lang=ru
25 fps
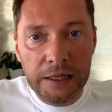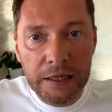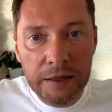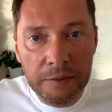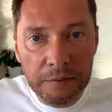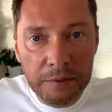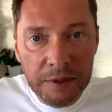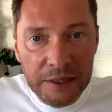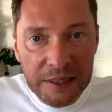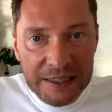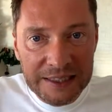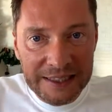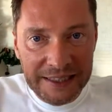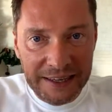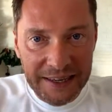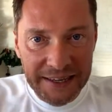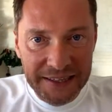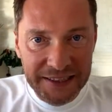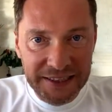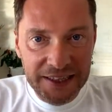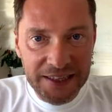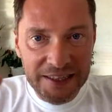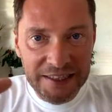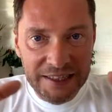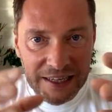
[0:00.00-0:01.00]
И мы
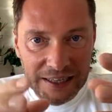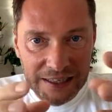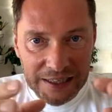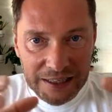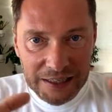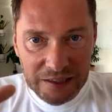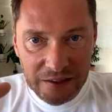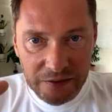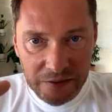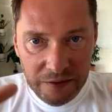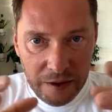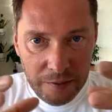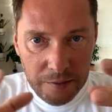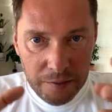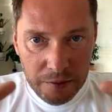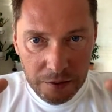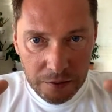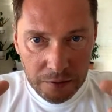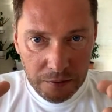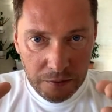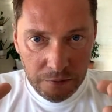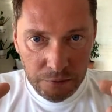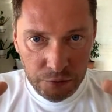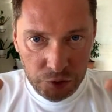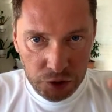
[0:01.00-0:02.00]
соединились с вами,
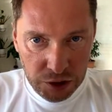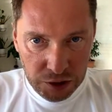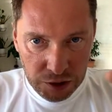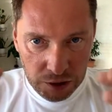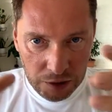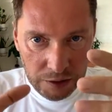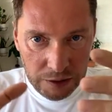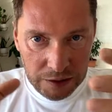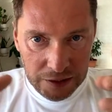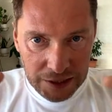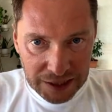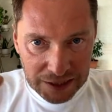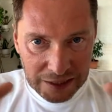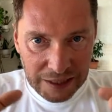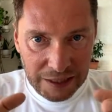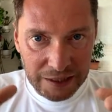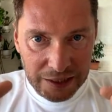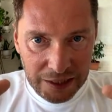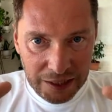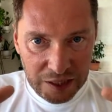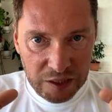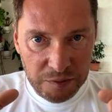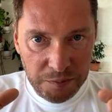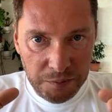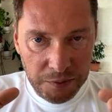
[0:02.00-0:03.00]
вот эти
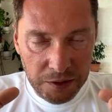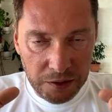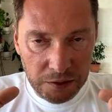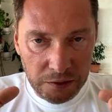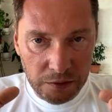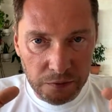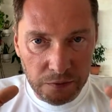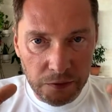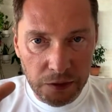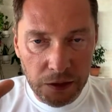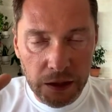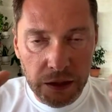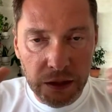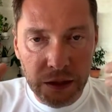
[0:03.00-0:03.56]
несколько экспертов,